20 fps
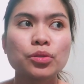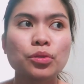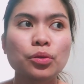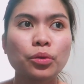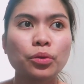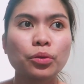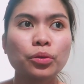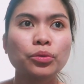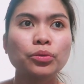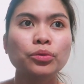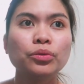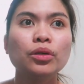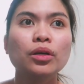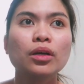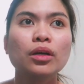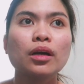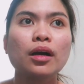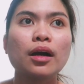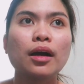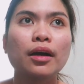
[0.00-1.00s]
So,
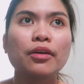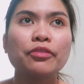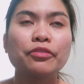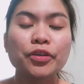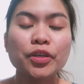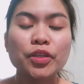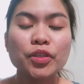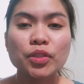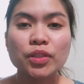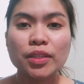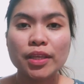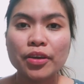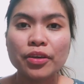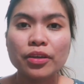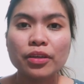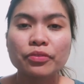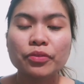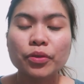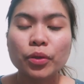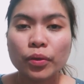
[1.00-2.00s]
uh, first
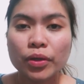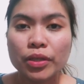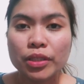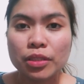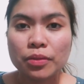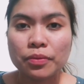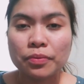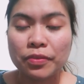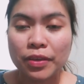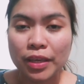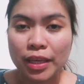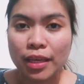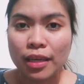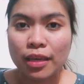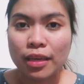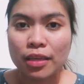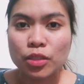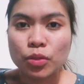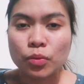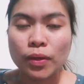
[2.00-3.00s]
year ng broker's
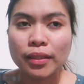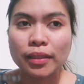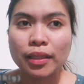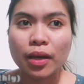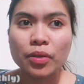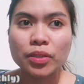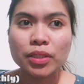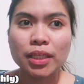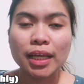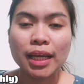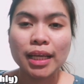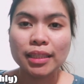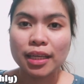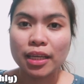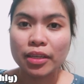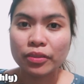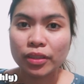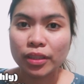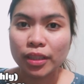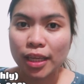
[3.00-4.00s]
fee is 1,800
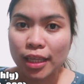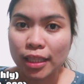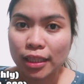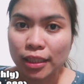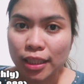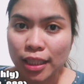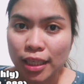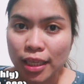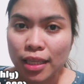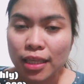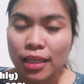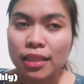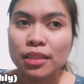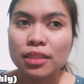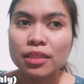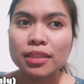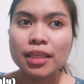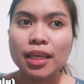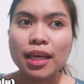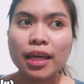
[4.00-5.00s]
NT,
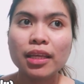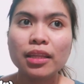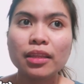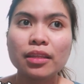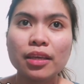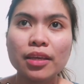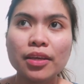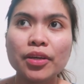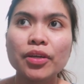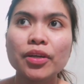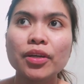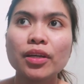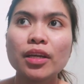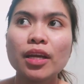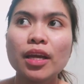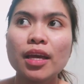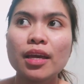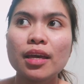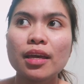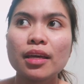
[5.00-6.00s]
second year
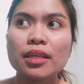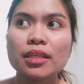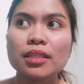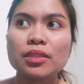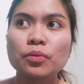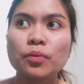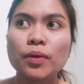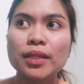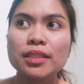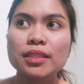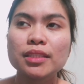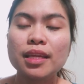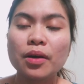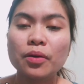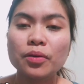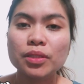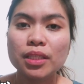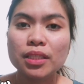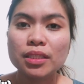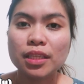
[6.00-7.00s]
is
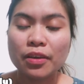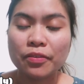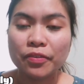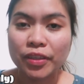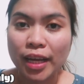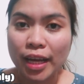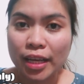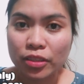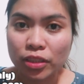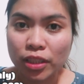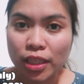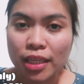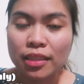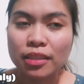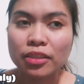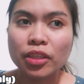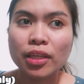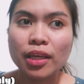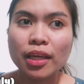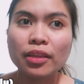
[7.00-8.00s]

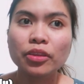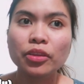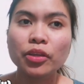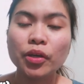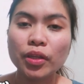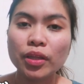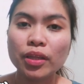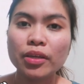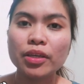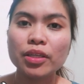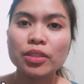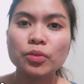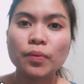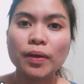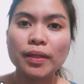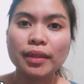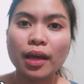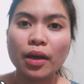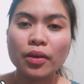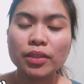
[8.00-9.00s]
1,700, and third year is
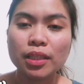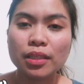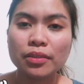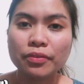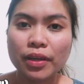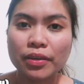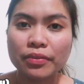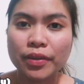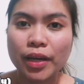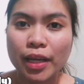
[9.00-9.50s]
1,500.